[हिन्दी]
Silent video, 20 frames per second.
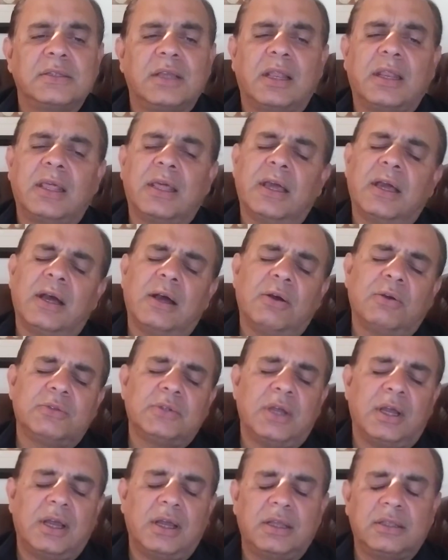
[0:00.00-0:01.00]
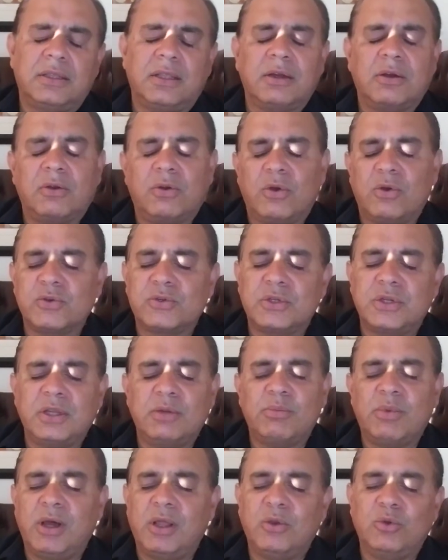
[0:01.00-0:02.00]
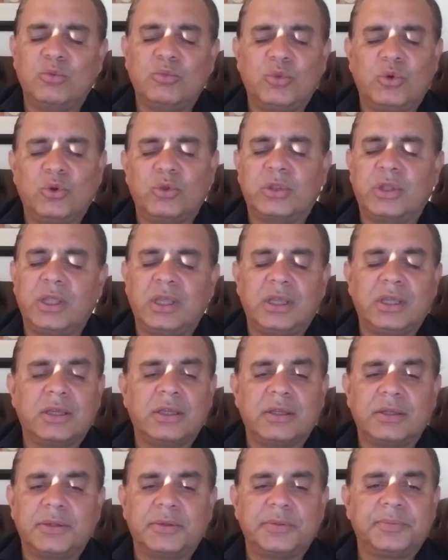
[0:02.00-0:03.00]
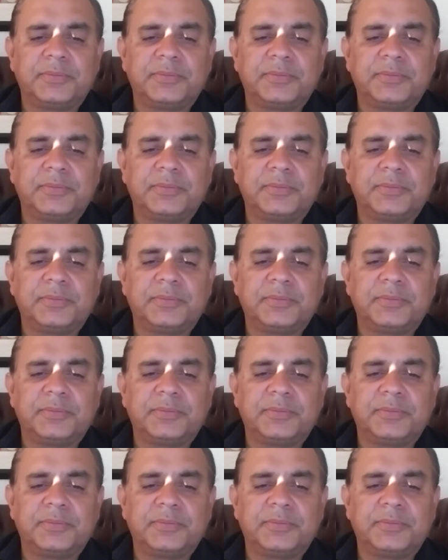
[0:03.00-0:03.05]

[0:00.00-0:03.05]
चले आओ जहाँ तक रोशनी मालूम होती है